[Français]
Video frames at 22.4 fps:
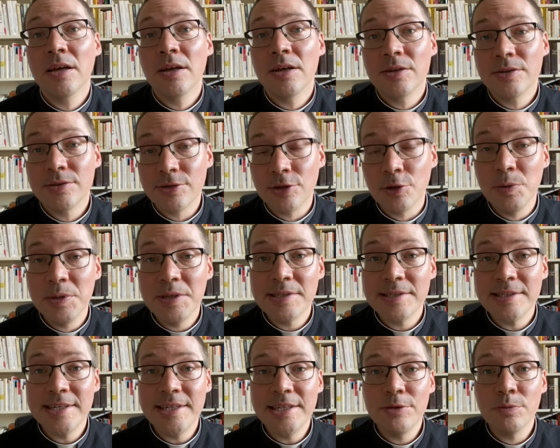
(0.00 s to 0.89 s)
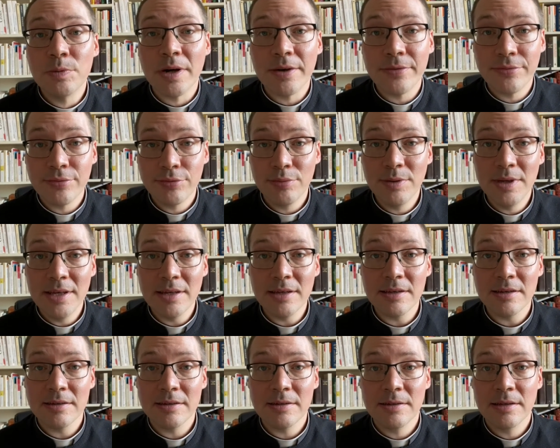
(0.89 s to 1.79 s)
Celui-ci doit
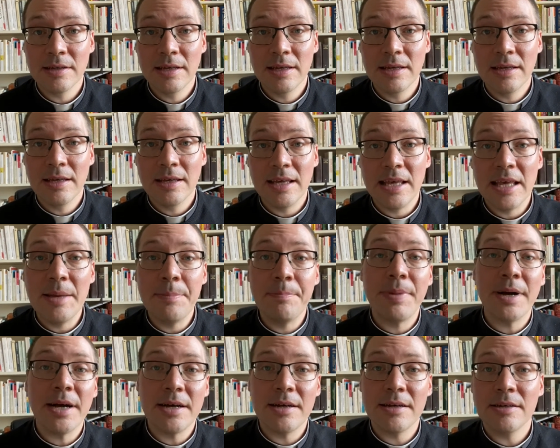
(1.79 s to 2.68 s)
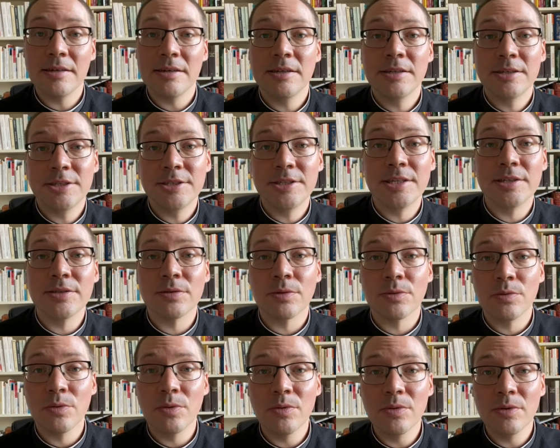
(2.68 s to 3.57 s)
fuir et part chez
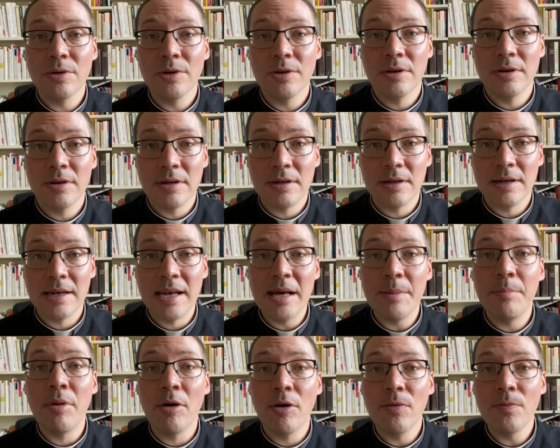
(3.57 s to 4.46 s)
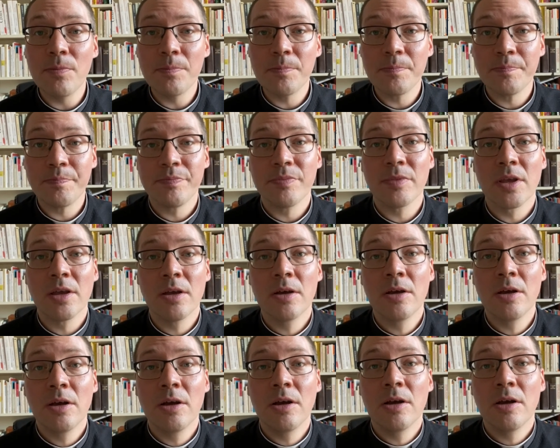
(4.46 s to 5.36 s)
son oncle, Laban,
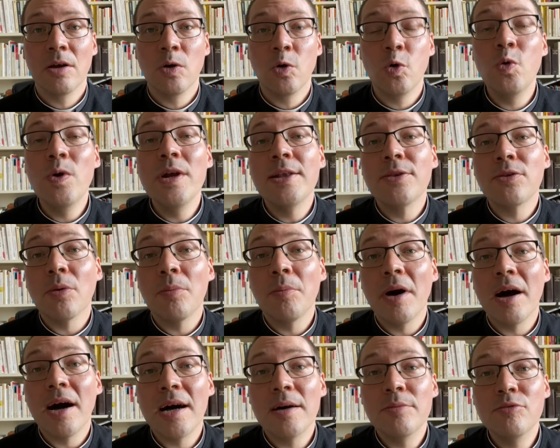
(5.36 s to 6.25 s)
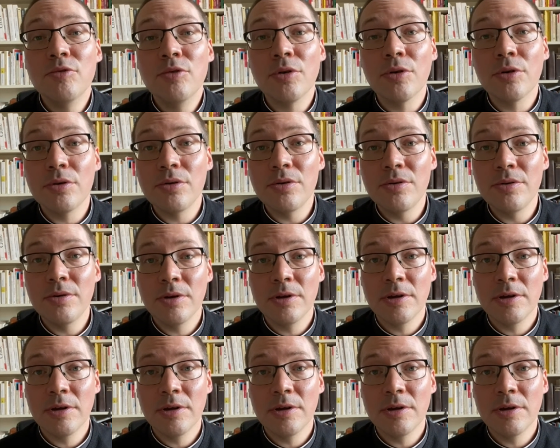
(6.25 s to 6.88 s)
où il tombera amoureux